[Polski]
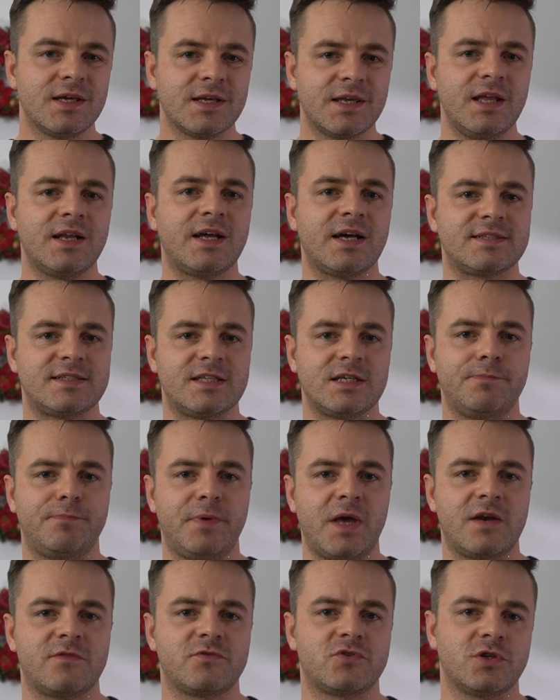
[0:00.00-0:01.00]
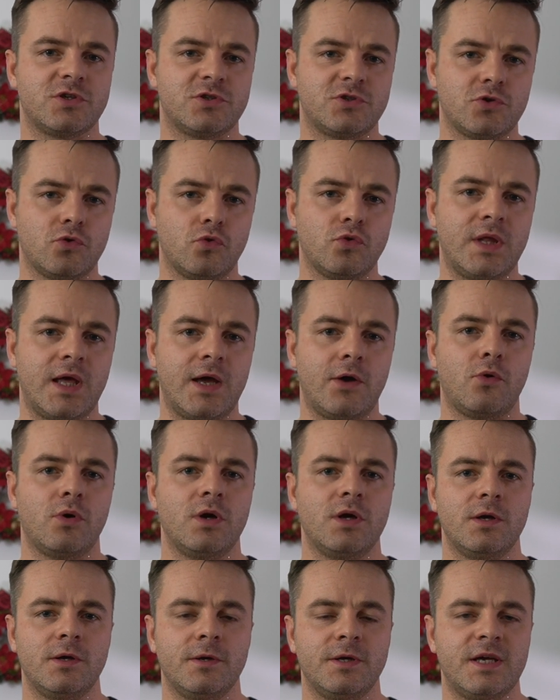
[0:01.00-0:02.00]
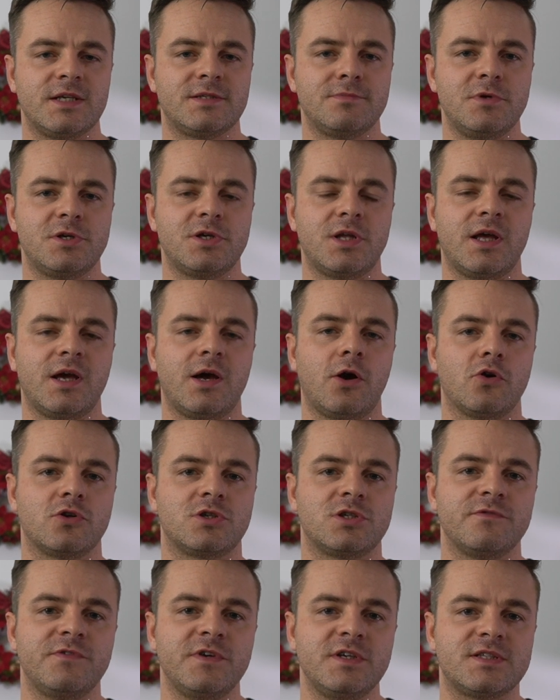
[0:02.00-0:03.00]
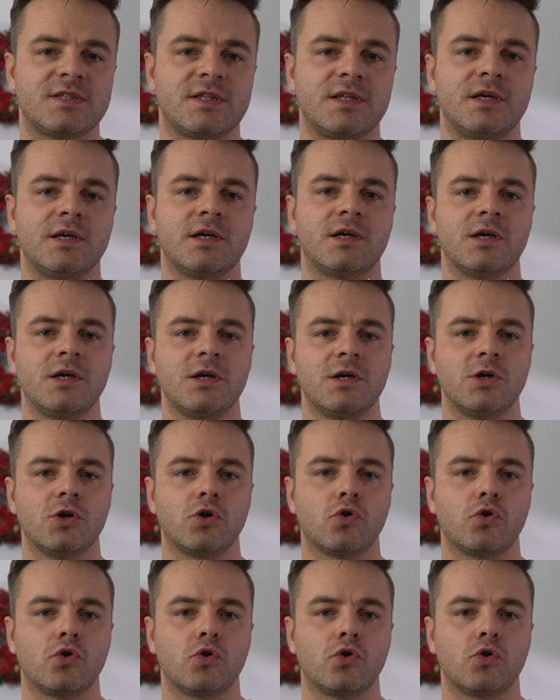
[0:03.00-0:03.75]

Kilka z tych pierwszych źródeł jest myślę oczywistych.